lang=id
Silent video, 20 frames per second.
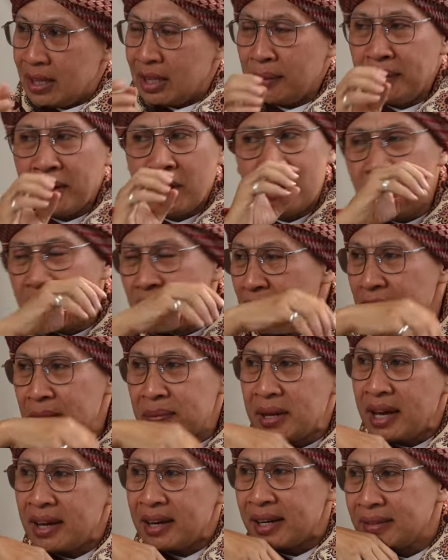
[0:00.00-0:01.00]
Tapi kalau tidak
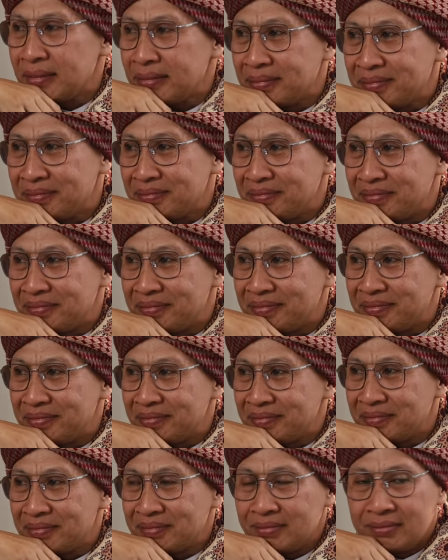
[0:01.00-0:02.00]
dipiara
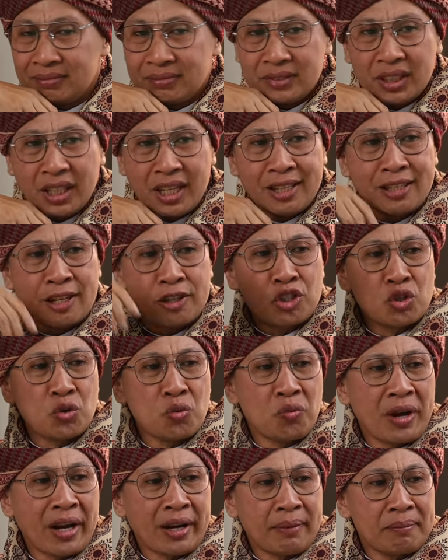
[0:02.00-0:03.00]
kita
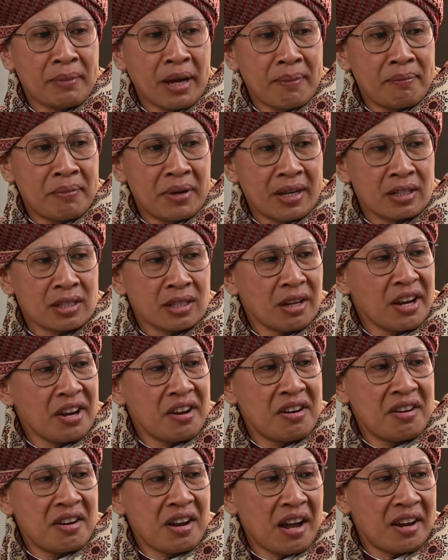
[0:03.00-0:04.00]
cuek bebek,
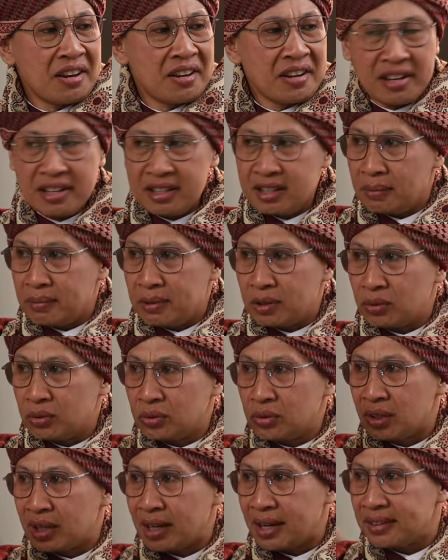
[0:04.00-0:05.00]
seenaknya kita bertutur